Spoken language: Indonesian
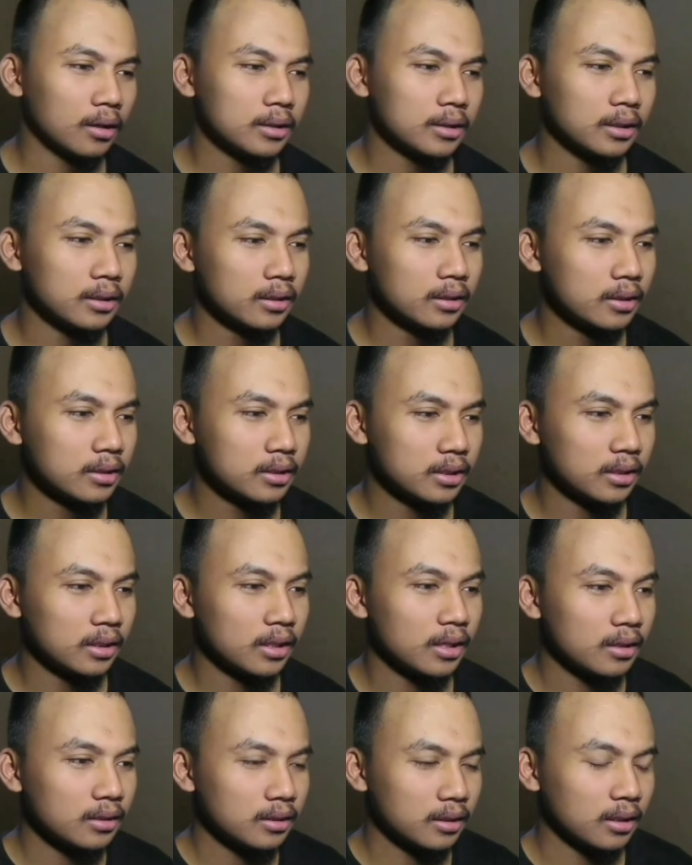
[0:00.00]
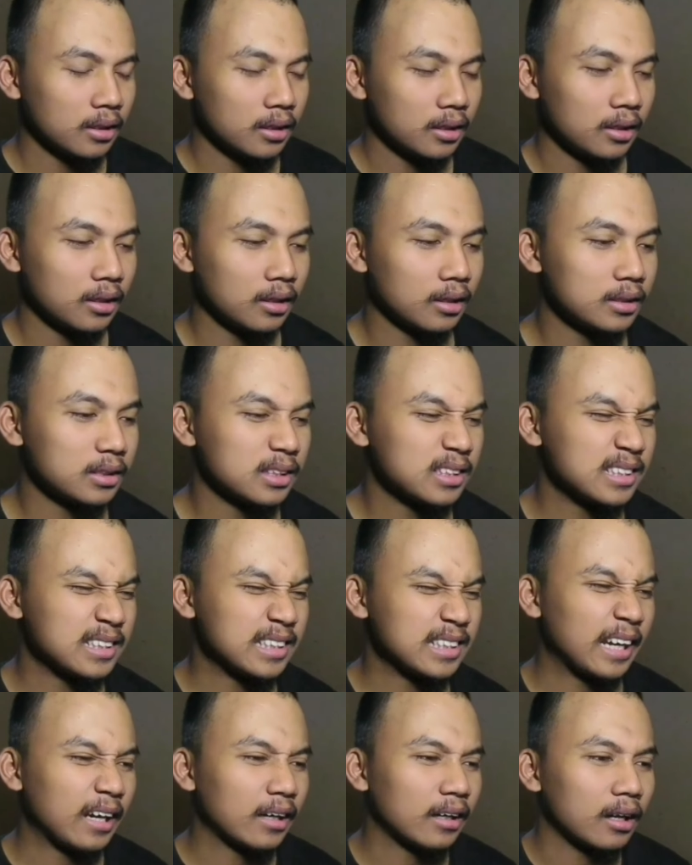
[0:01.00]
jadi di sini ada
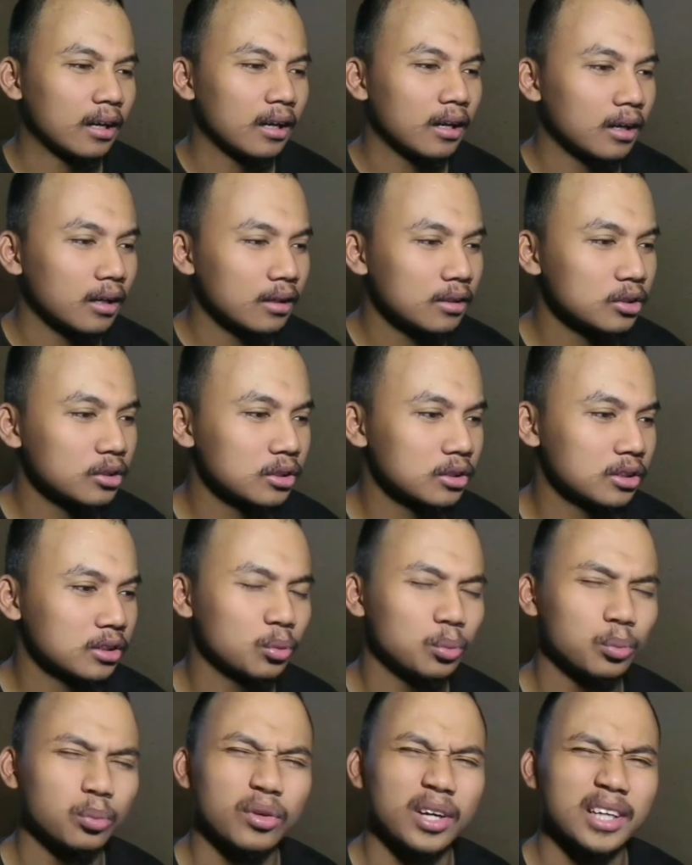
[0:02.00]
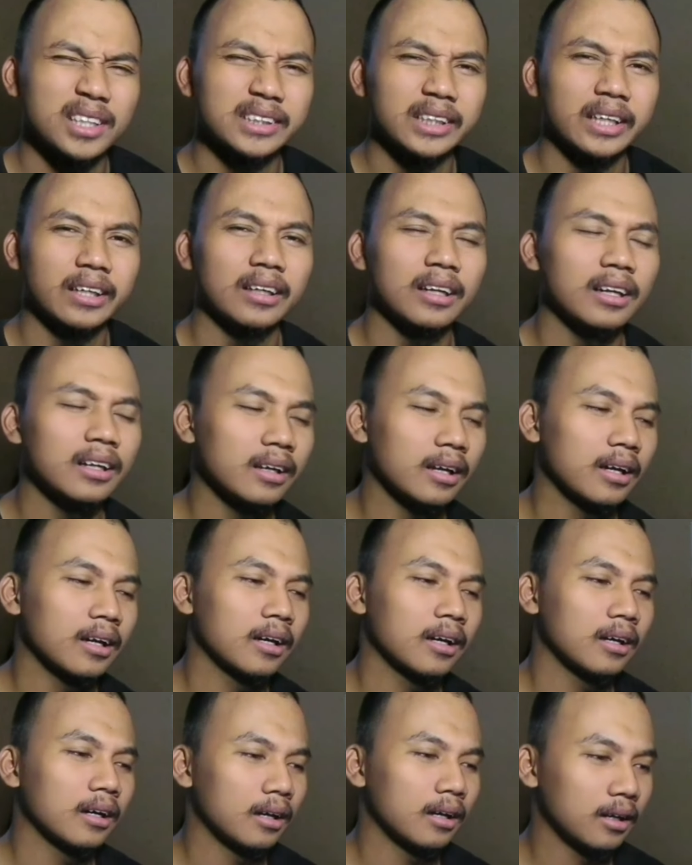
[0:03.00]
channel sebuah channel
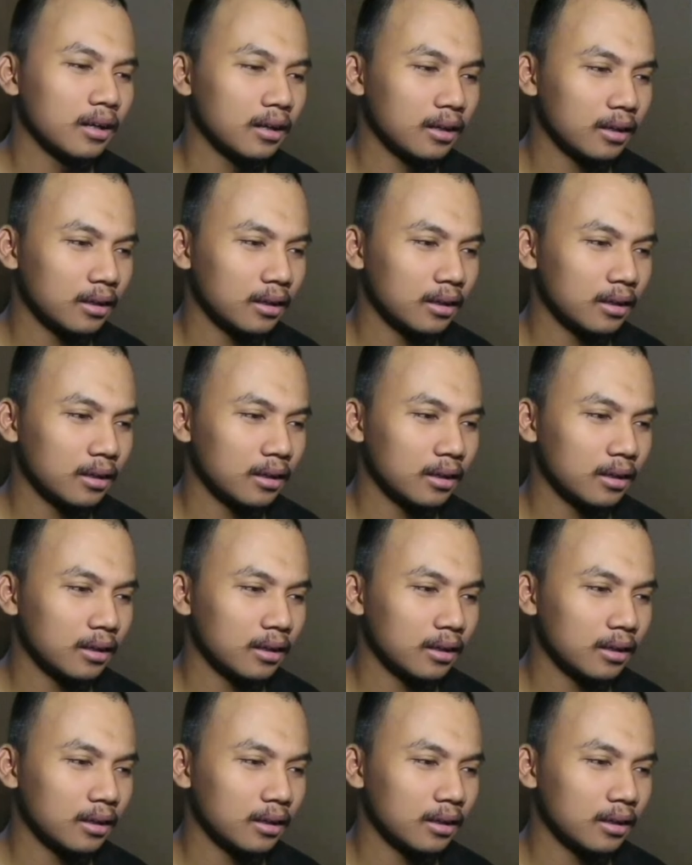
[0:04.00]
yang uh,